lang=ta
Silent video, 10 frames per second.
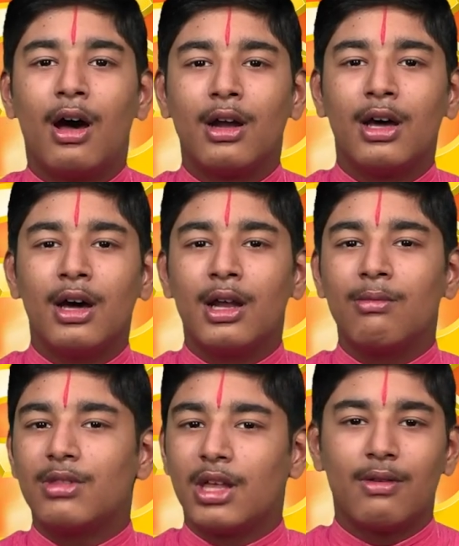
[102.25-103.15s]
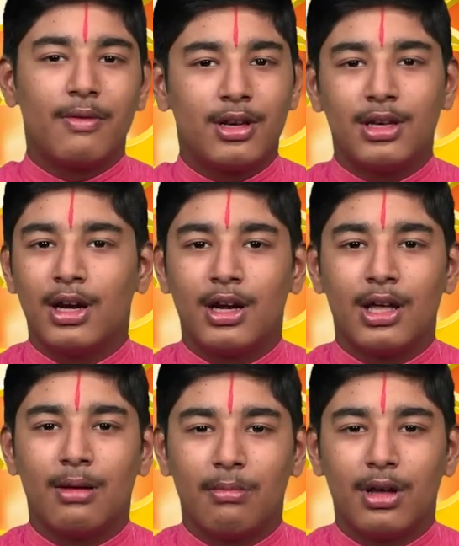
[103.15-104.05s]
ஆதாரம் சர்வ
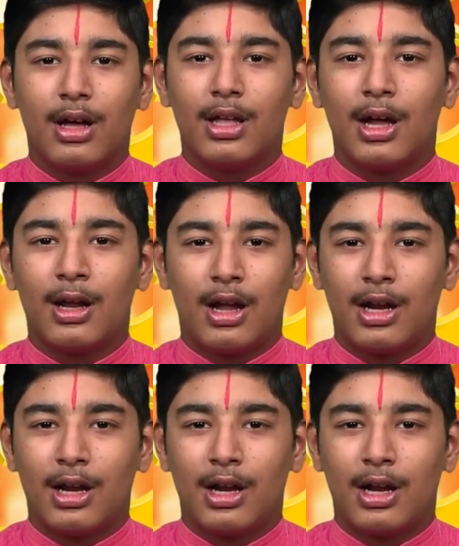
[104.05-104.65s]
வித்யானாம் அயா